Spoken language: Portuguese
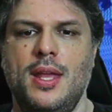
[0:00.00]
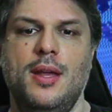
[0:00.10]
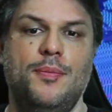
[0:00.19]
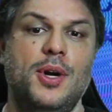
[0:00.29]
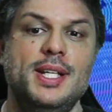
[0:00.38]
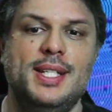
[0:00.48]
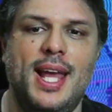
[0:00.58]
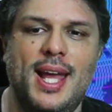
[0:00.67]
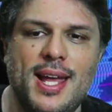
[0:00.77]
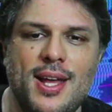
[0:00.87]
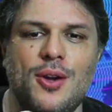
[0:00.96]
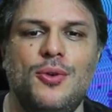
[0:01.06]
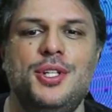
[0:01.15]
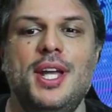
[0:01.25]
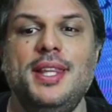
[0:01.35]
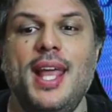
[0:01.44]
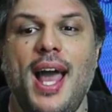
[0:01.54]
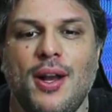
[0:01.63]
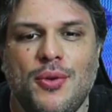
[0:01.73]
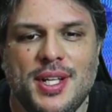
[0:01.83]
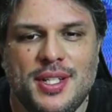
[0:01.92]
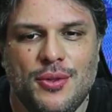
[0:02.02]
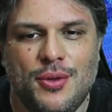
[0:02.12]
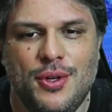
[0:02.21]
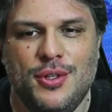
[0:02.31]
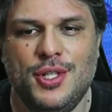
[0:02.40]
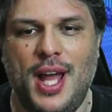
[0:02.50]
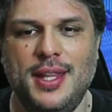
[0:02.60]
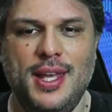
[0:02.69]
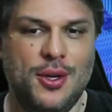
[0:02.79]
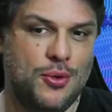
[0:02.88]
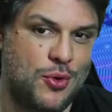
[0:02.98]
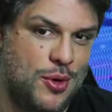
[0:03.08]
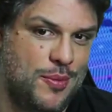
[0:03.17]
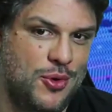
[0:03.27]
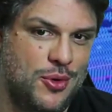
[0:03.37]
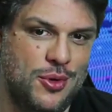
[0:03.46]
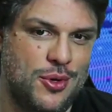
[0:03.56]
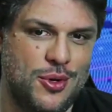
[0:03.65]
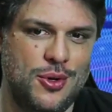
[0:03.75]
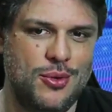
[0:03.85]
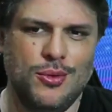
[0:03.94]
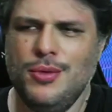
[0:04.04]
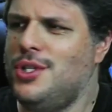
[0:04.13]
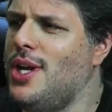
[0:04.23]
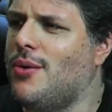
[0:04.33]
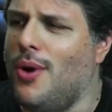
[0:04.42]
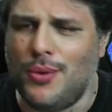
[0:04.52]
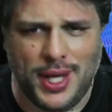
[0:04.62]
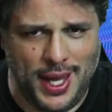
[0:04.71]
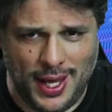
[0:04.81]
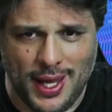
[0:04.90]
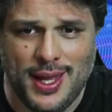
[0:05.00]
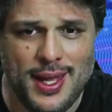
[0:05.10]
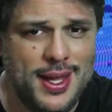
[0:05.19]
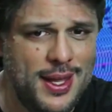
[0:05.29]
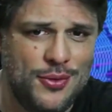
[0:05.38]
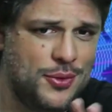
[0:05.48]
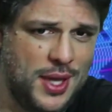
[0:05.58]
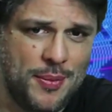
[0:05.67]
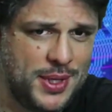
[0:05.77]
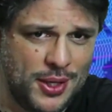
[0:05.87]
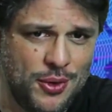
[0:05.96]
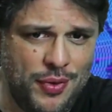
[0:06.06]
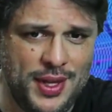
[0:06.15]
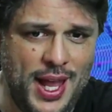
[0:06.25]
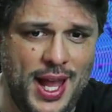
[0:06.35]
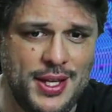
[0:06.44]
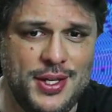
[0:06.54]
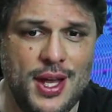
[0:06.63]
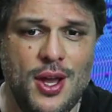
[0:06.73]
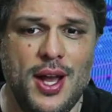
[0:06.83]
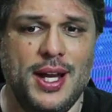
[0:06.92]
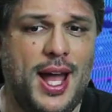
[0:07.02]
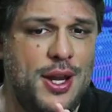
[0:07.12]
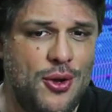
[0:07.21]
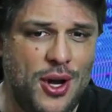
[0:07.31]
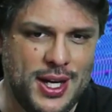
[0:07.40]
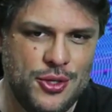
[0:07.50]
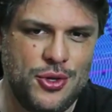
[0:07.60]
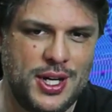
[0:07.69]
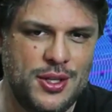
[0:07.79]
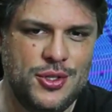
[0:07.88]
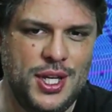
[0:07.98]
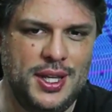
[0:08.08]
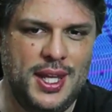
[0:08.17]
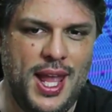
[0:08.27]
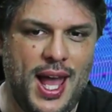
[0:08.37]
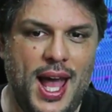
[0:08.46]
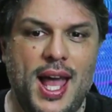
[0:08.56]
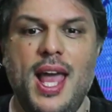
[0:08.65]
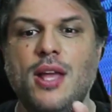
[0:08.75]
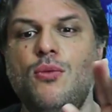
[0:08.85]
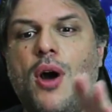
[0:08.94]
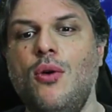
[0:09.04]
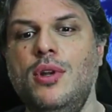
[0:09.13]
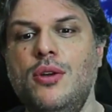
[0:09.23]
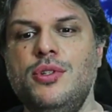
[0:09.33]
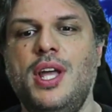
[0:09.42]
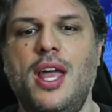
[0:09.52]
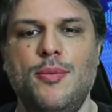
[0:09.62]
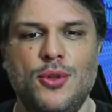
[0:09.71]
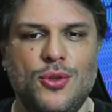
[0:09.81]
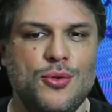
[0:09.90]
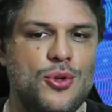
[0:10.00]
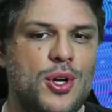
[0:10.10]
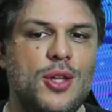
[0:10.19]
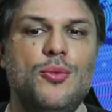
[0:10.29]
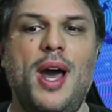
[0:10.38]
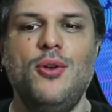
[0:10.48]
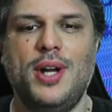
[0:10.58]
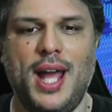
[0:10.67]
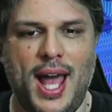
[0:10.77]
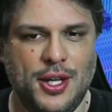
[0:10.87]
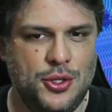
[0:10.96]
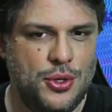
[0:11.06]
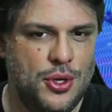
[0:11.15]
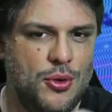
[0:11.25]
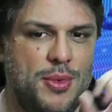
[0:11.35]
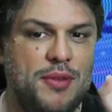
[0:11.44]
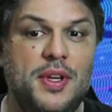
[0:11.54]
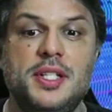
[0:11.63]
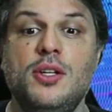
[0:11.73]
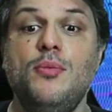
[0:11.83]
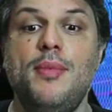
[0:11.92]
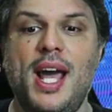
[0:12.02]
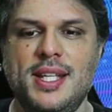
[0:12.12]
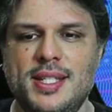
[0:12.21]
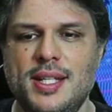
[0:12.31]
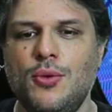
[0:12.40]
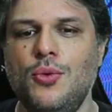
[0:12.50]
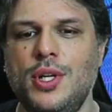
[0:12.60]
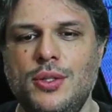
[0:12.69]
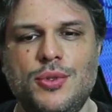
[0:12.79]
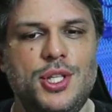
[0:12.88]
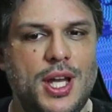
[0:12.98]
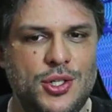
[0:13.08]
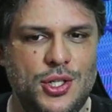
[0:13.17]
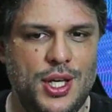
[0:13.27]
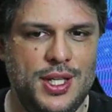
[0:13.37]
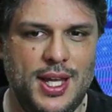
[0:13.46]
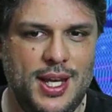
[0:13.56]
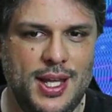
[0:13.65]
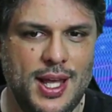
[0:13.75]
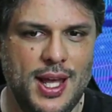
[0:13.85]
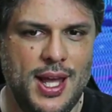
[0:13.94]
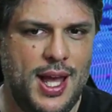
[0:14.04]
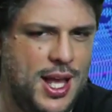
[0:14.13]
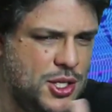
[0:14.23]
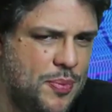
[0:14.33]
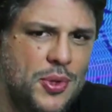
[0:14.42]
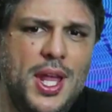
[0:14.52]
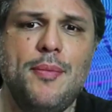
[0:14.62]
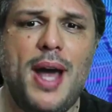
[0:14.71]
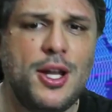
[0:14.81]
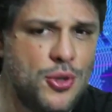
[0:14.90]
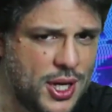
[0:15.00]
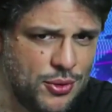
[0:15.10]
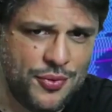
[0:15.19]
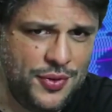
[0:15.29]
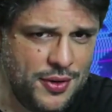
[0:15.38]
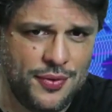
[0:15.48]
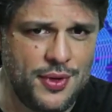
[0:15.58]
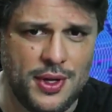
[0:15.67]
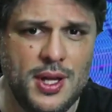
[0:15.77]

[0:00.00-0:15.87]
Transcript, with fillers: Pois é, o GTA é conhecido no Rio de Janeiro como um dia qualquer. Não tem muita novidade. Carioca jogando GTA é igual o Lewis Hamilton jogando Mario Kart, uma versão mais segura do dia a dia dele. É tipo o Neymar jogando FIFA.